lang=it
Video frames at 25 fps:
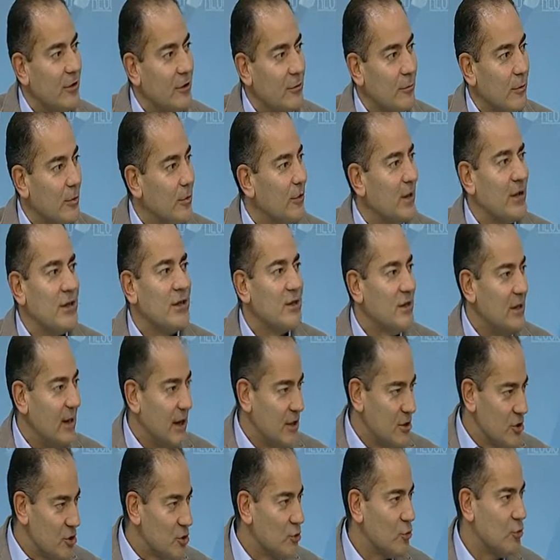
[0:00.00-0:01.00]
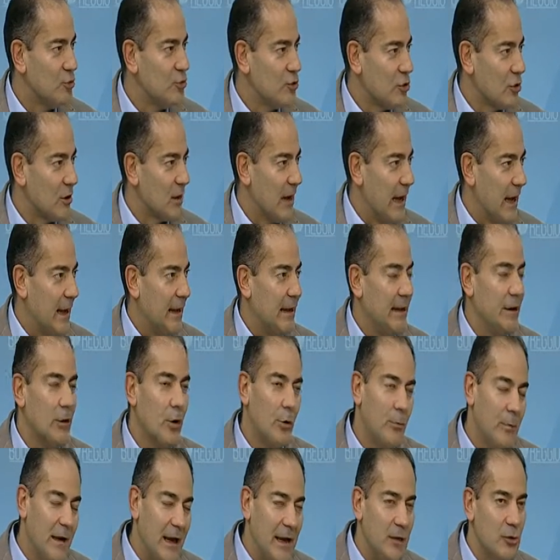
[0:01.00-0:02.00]
di quello che si legge sui giornali,
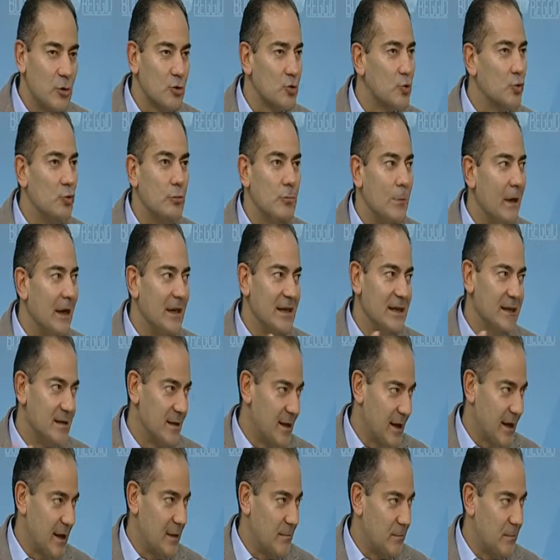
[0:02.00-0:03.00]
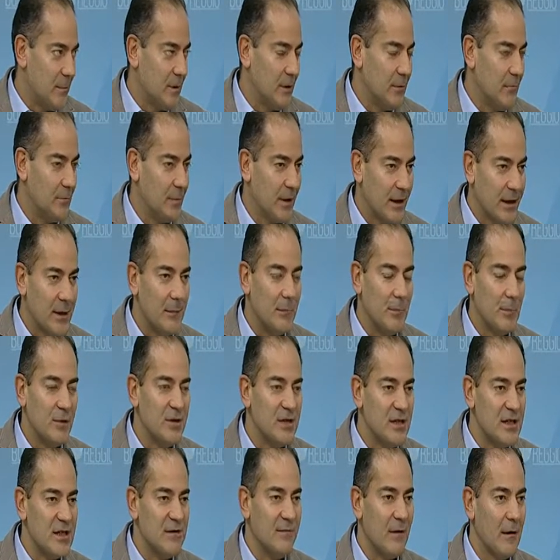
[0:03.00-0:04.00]
o meglio sui mainstream, perché poi
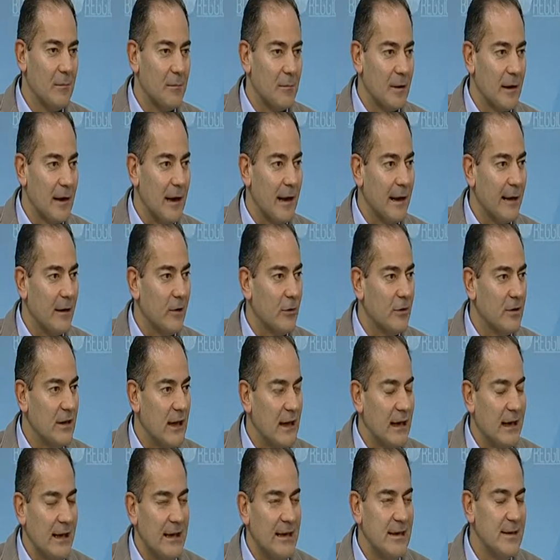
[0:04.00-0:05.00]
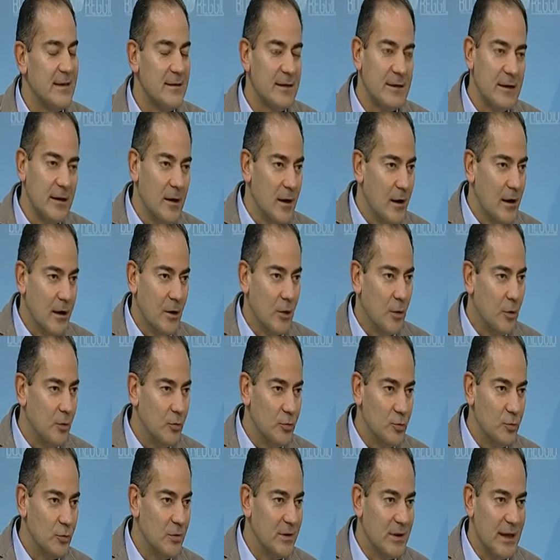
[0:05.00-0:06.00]
se si va a parlare con gli analisti,
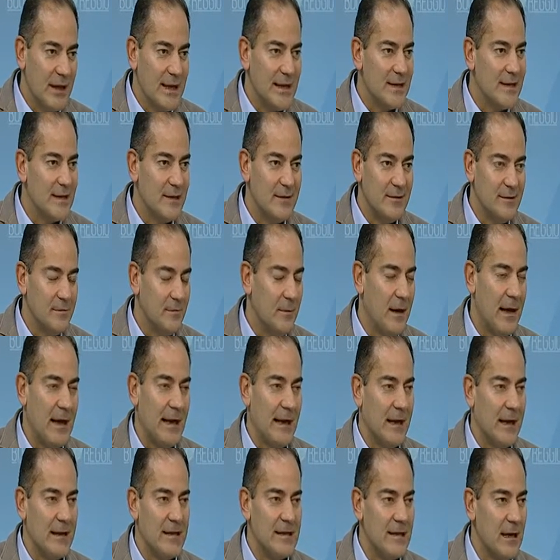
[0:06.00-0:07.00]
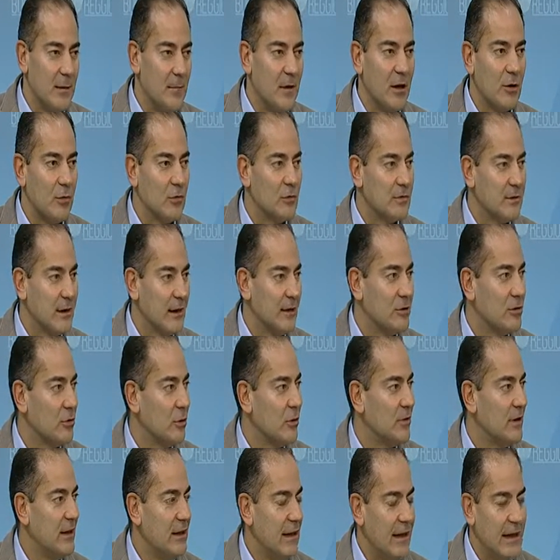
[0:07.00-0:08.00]
noi tutte le settimane siamo a contatto
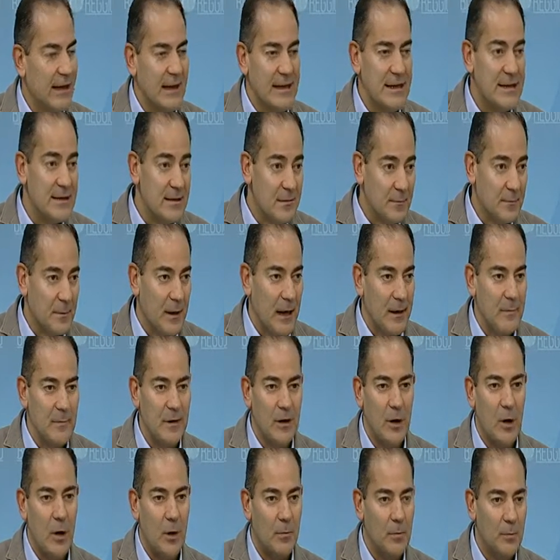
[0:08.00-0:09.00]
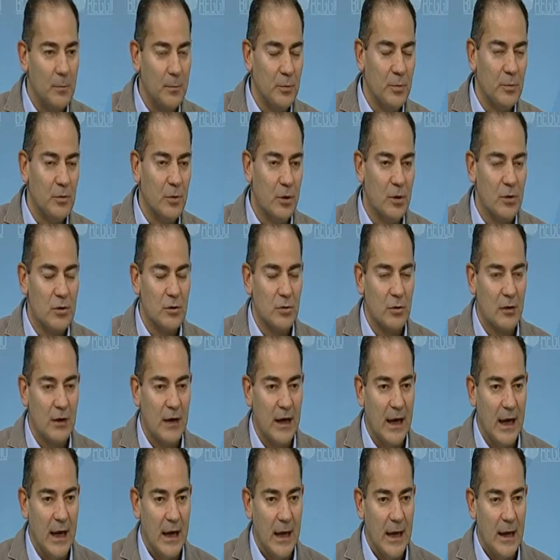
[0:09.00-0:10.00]
con degli analisti premi Nobel piuttosto
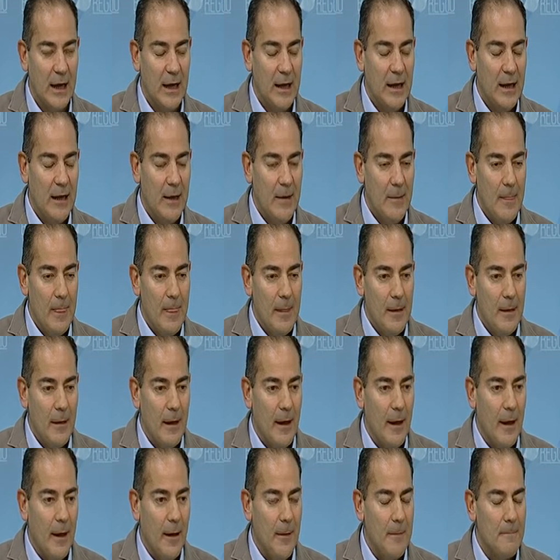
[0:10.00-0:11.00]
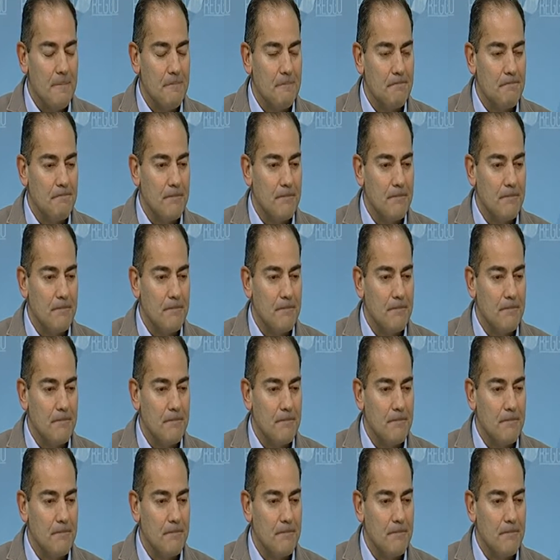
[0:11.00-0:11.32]
che eh,